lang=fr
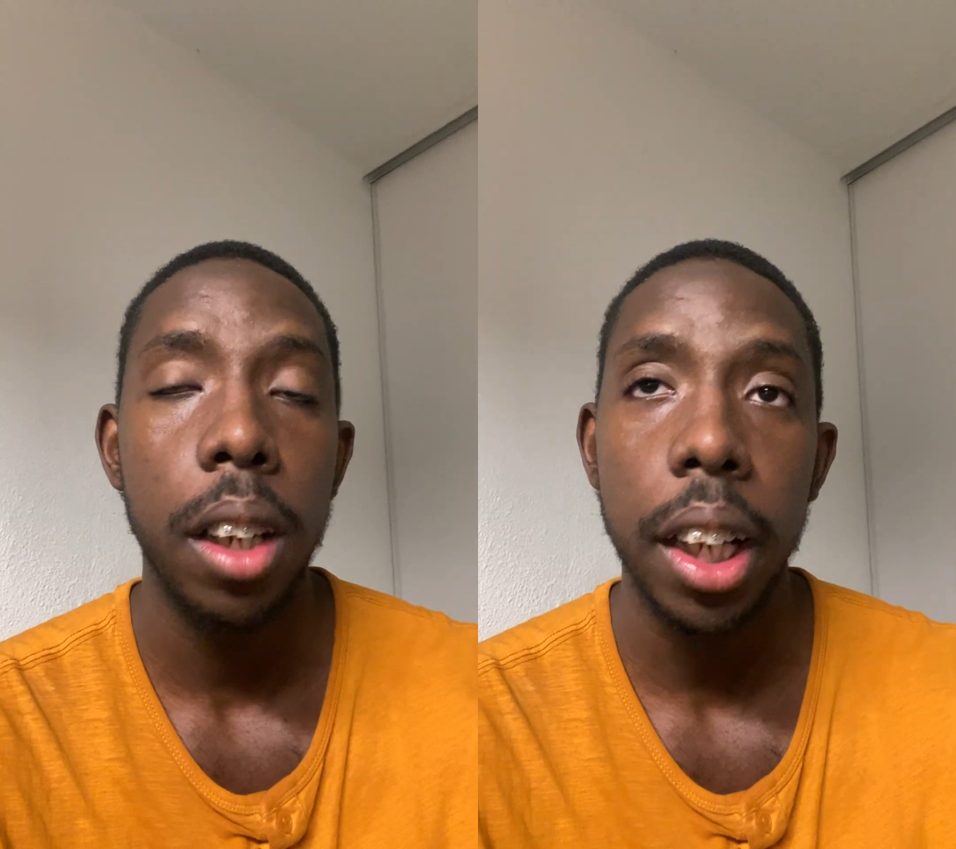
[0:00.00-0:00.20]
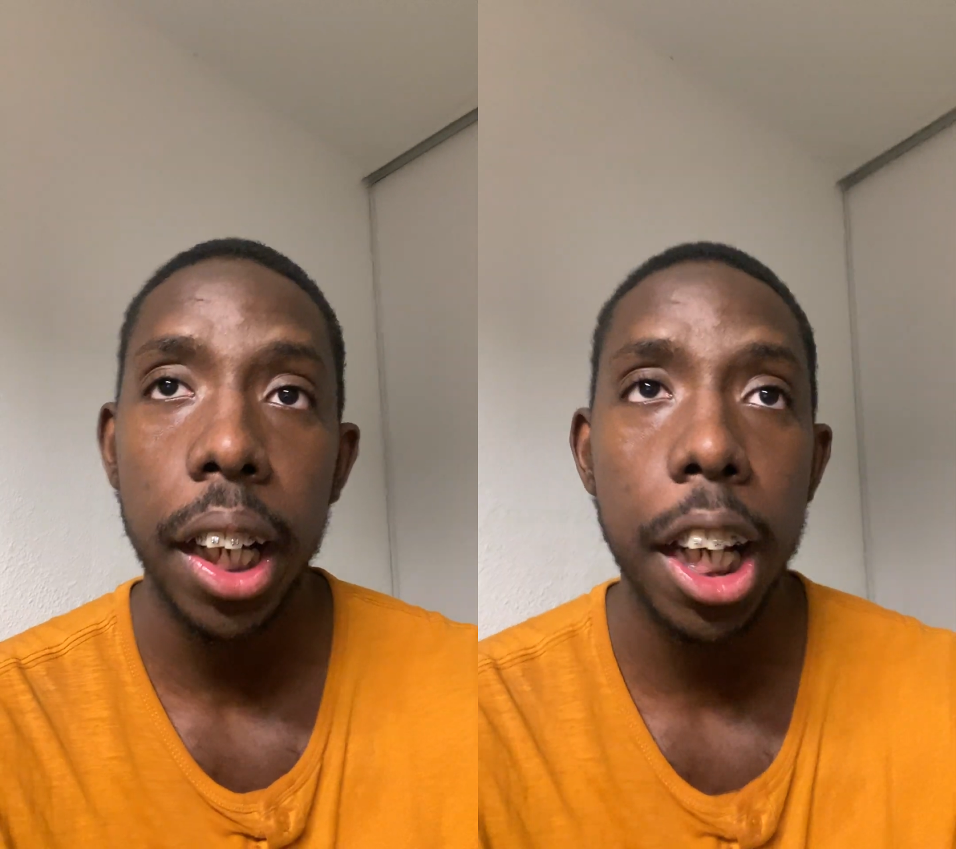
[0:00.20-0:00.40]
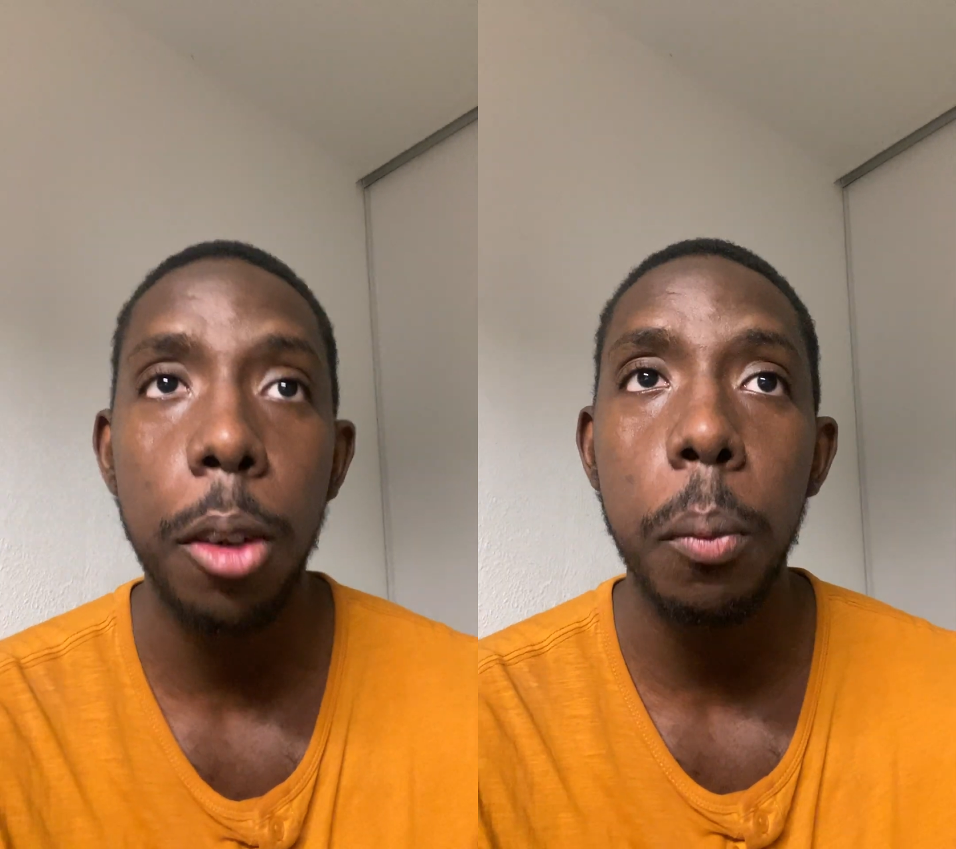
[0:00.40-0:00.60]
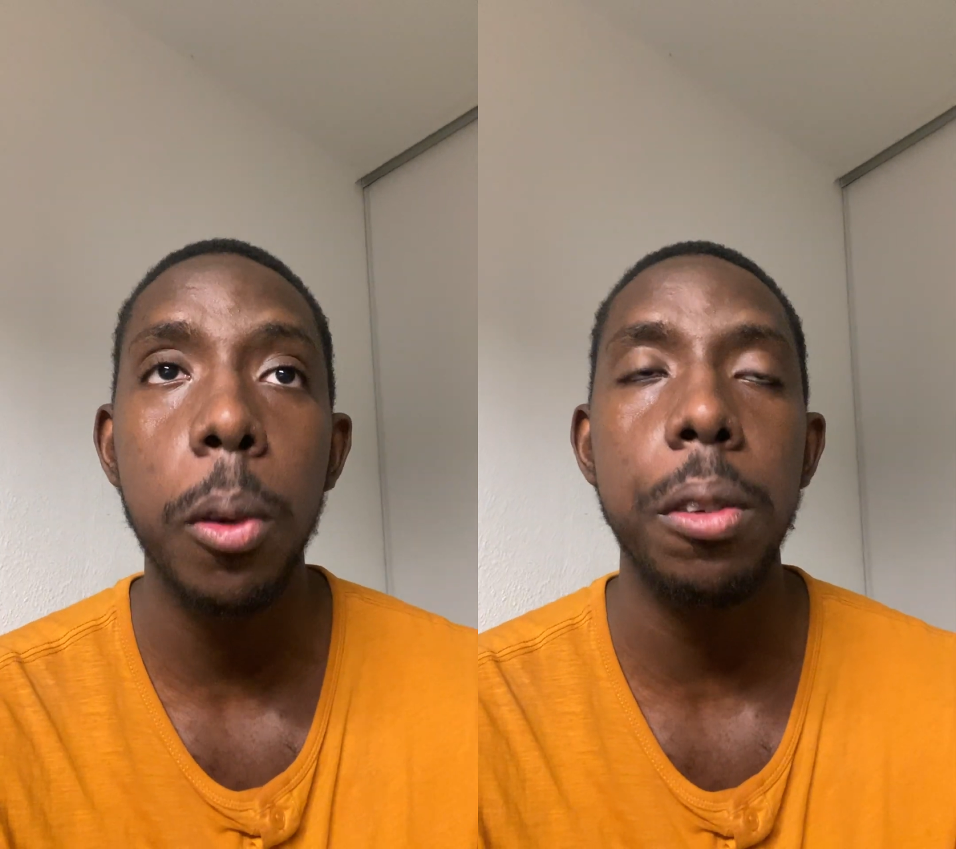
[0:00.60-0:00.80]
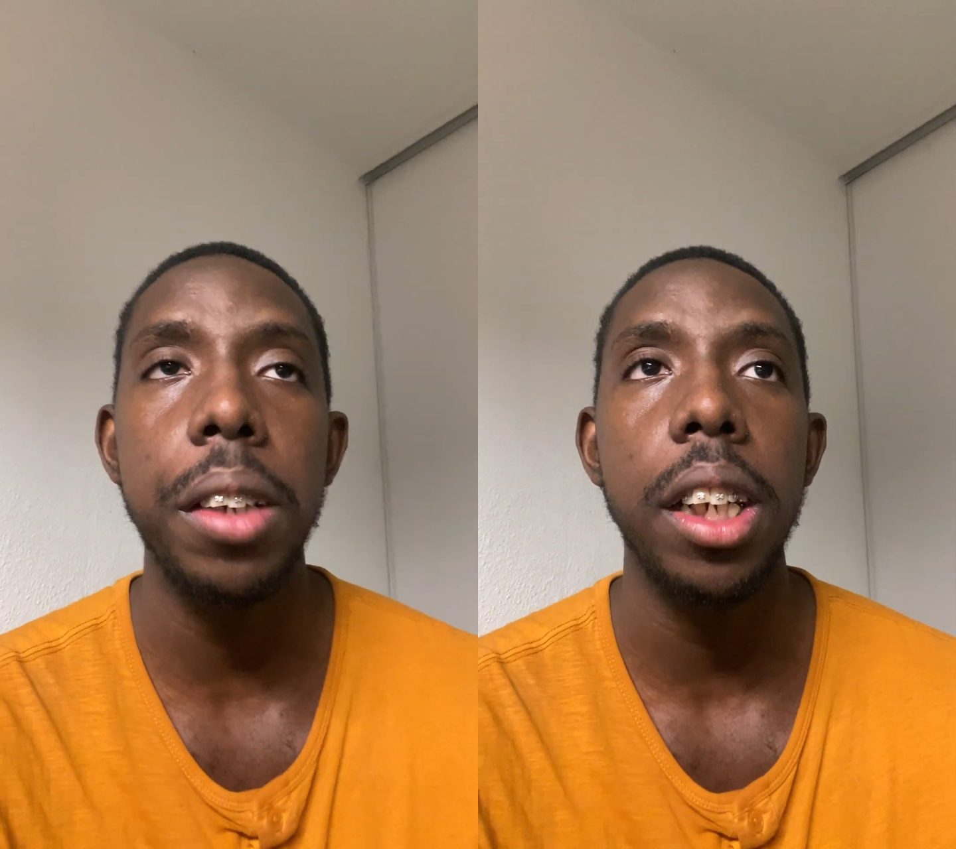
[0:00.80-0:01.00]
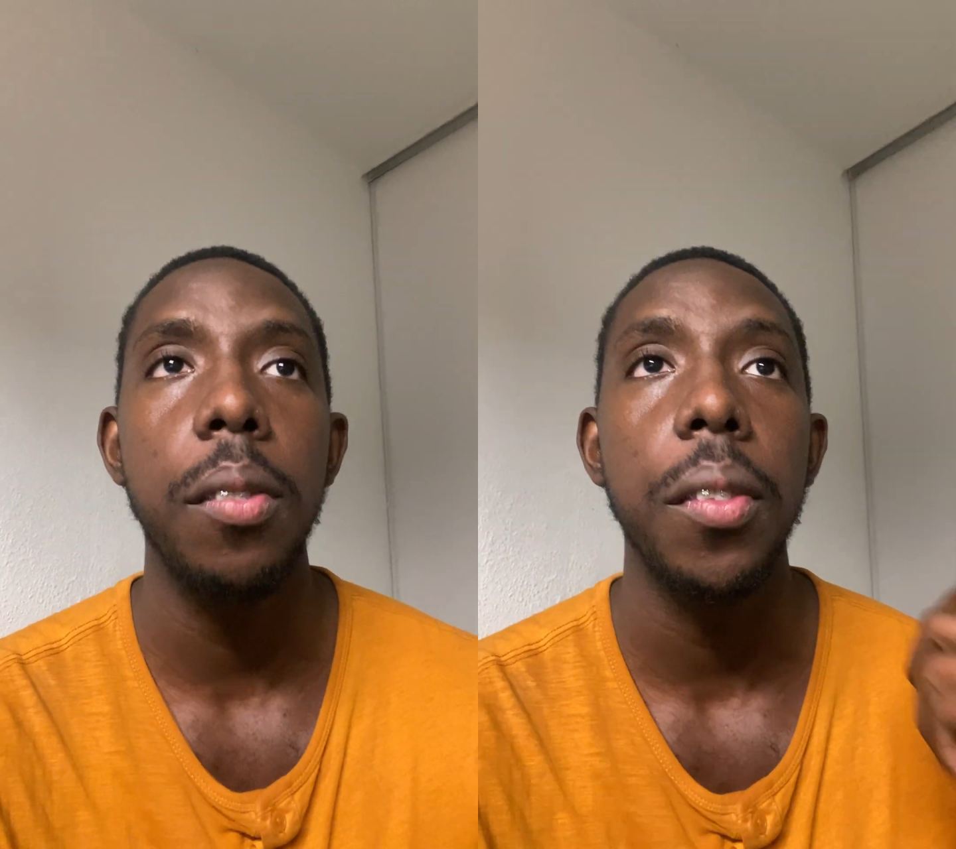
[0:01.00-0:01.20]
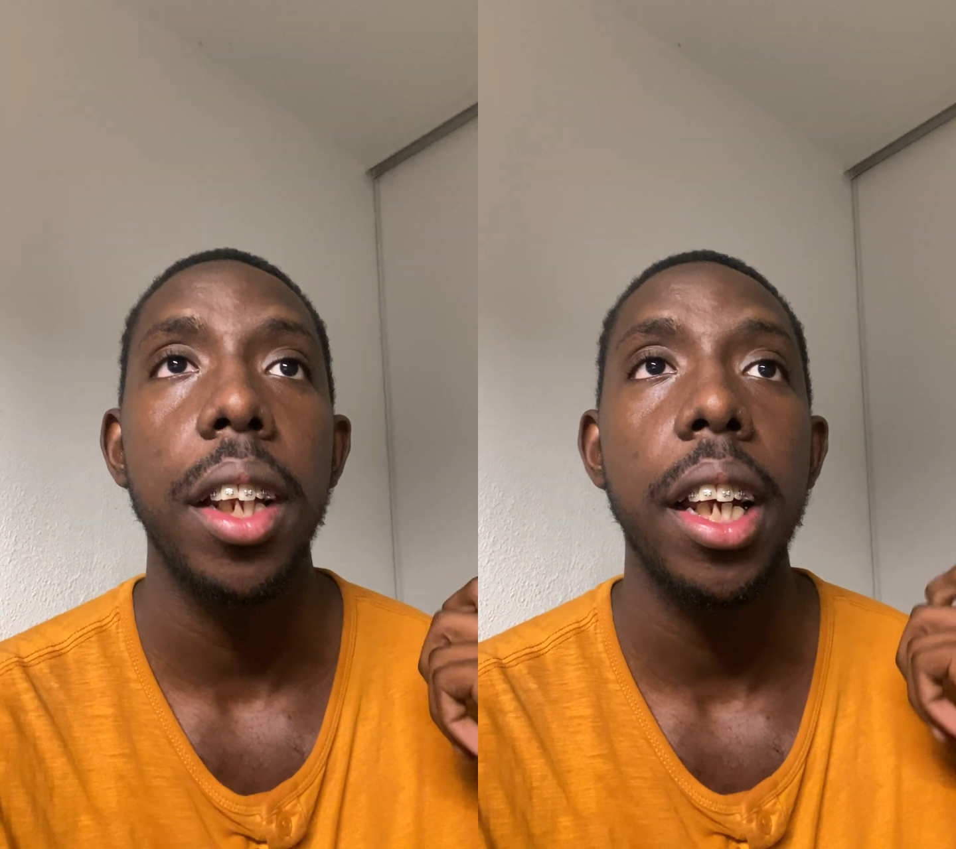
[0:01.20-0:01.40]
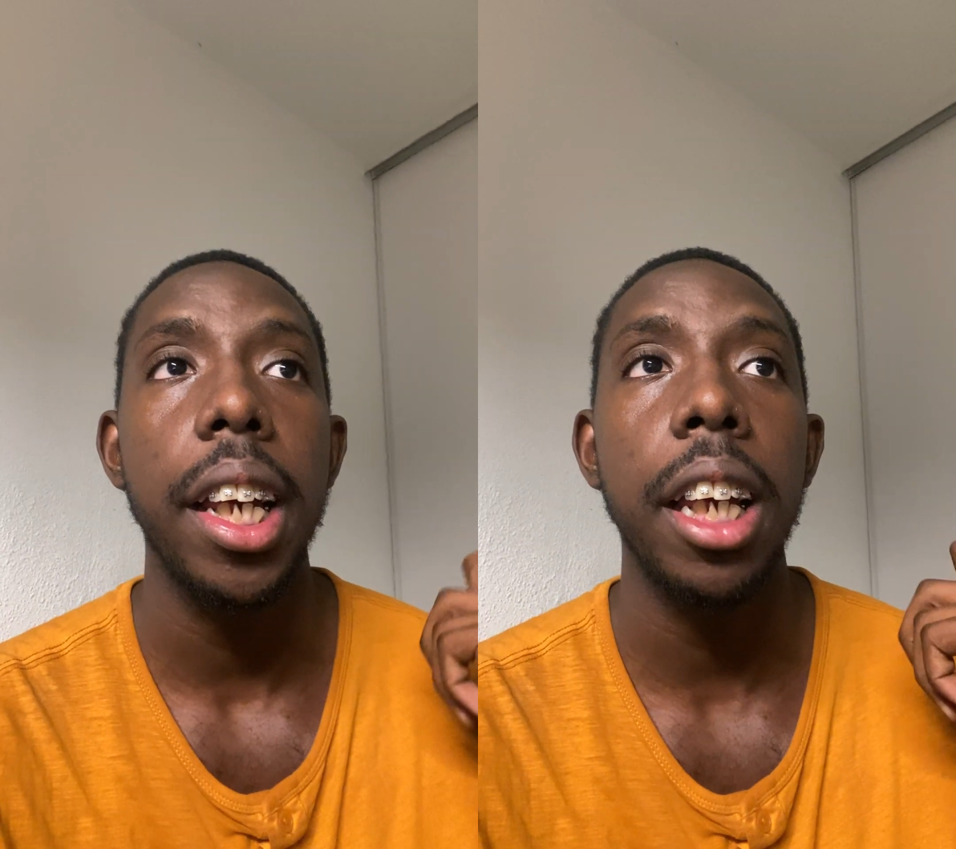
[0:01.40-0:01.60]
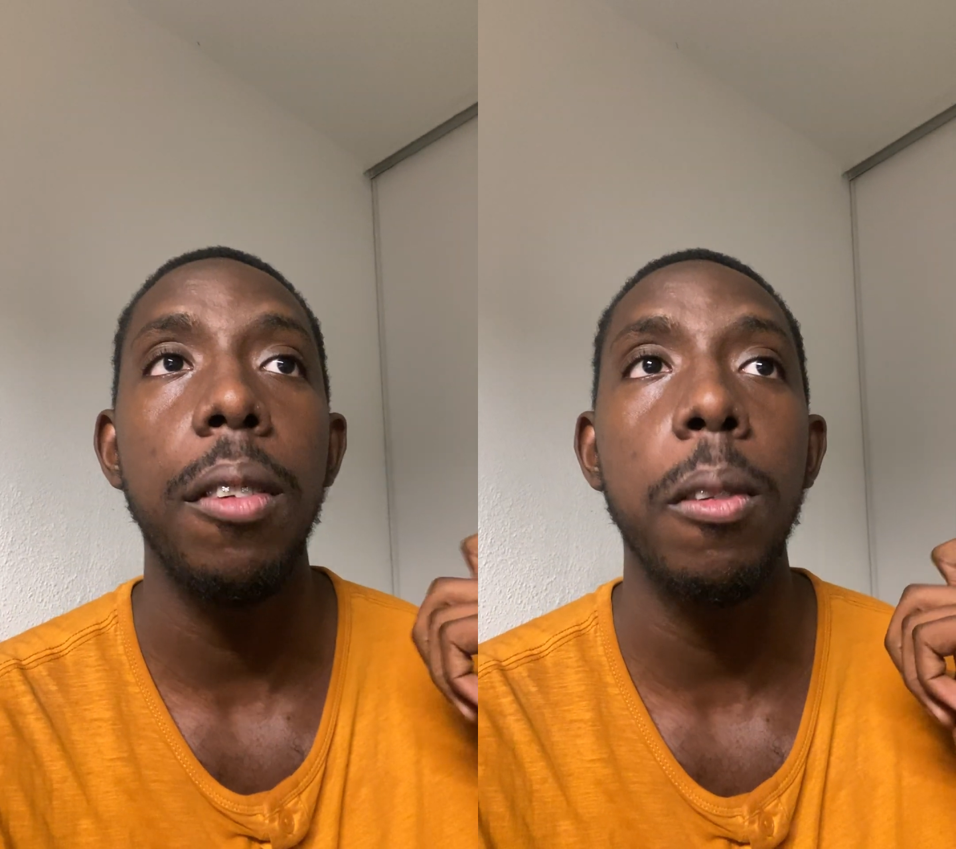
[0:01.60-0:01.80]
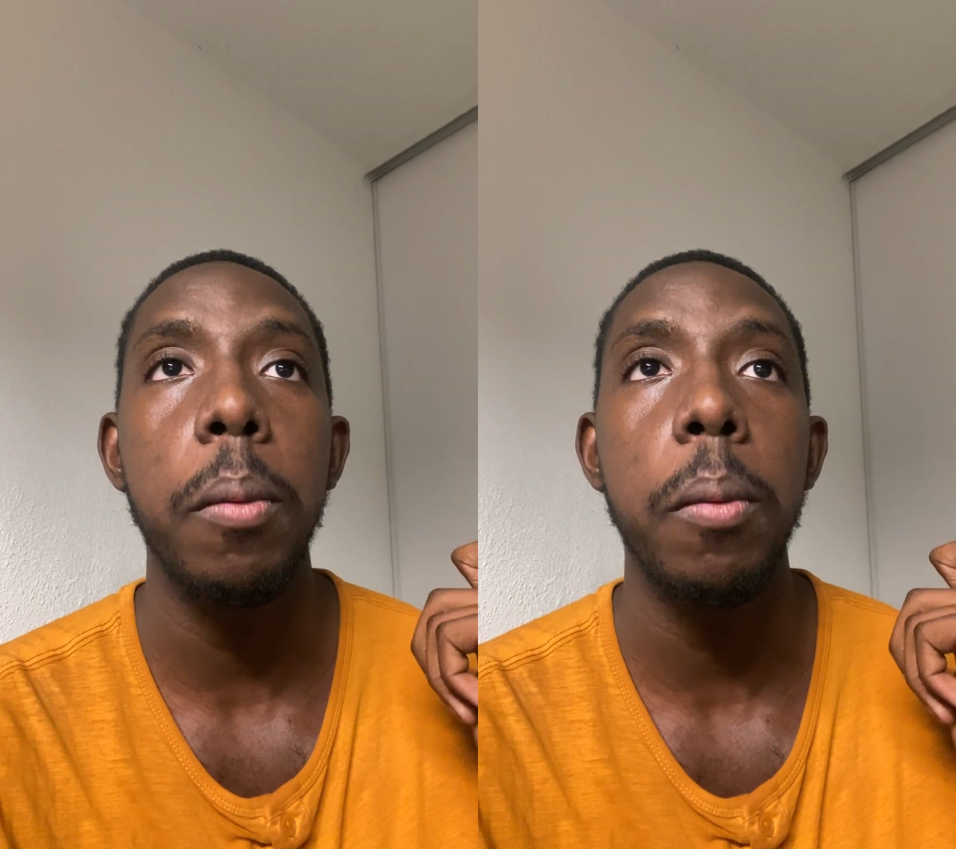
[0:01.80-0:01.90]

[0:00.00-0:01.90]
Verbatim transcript: créer du profit et qui vont